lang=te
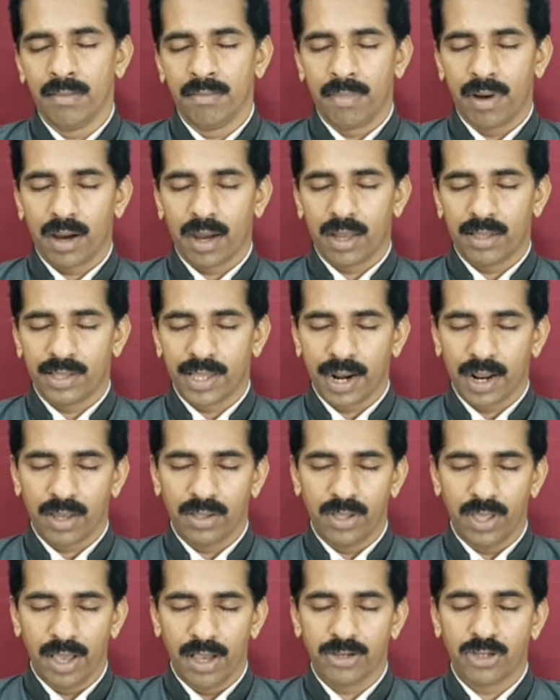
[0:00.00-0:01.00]
మాకందరికీ
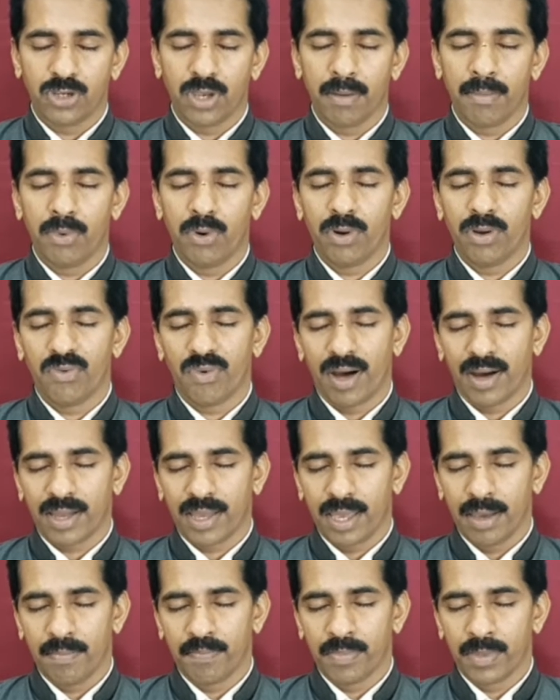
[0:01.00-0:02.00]
దయచేయము
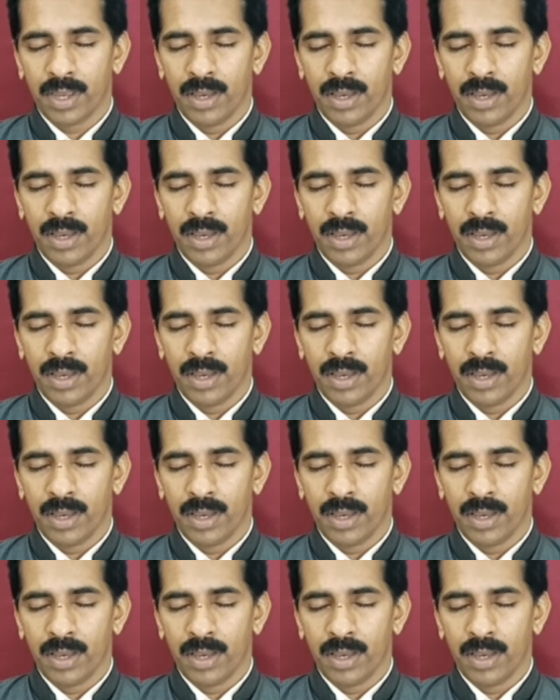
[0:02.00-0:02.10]
వాక్యం